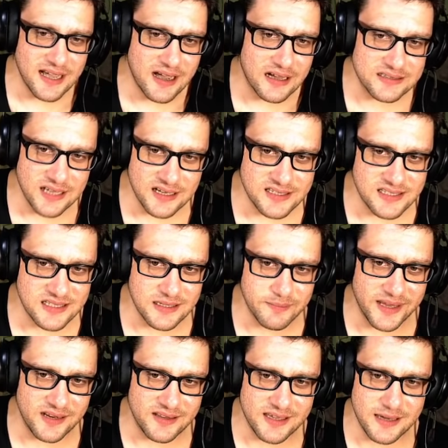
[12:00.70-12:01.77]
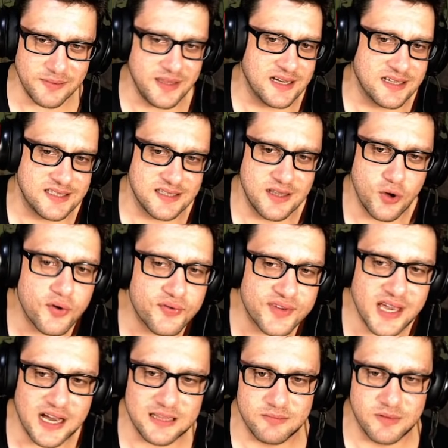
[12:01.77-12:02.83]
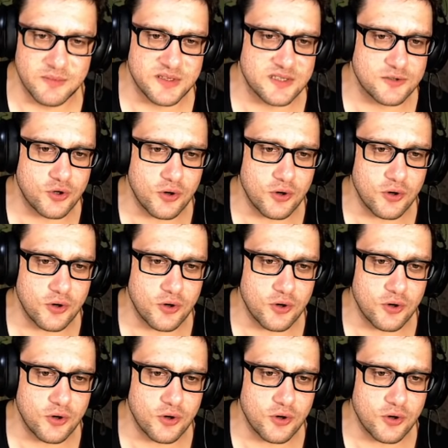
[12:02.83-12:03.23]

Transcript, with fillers: hatası belediye binasına öfke atmaması.